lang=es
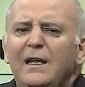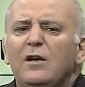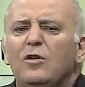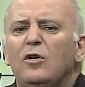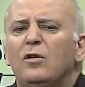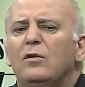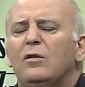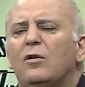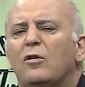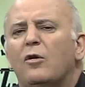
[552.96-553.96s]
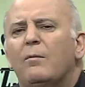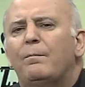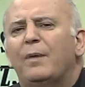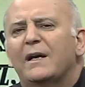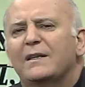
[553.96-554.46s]
Hijo
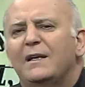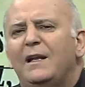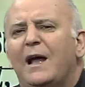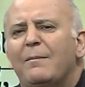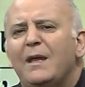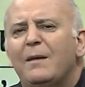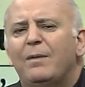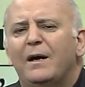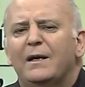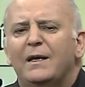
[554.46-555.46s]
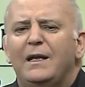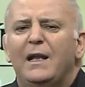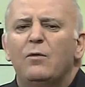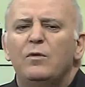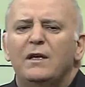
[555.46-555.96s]
comparten la misma y
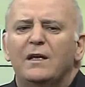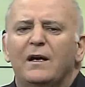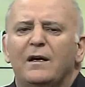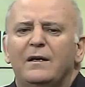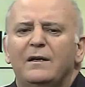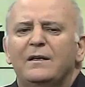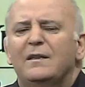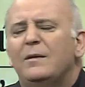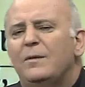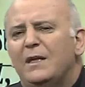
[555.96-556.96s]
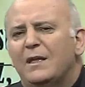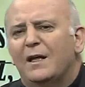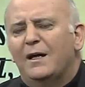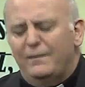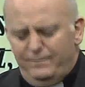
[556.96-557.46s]
la única
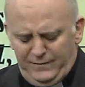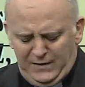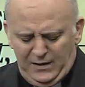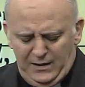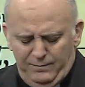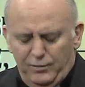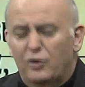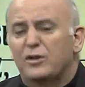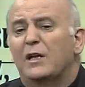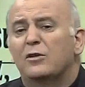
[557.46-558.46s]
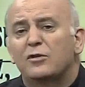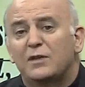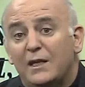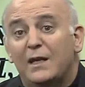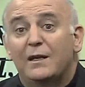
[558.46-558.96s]
divinidad y por lo tanto
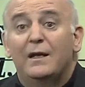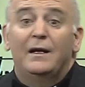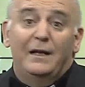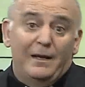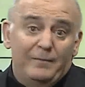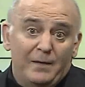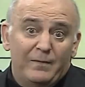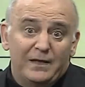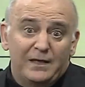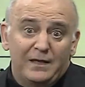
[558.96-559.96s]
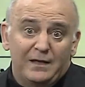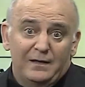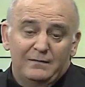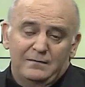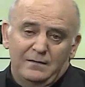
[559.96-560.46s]
tienen la misma dignidad.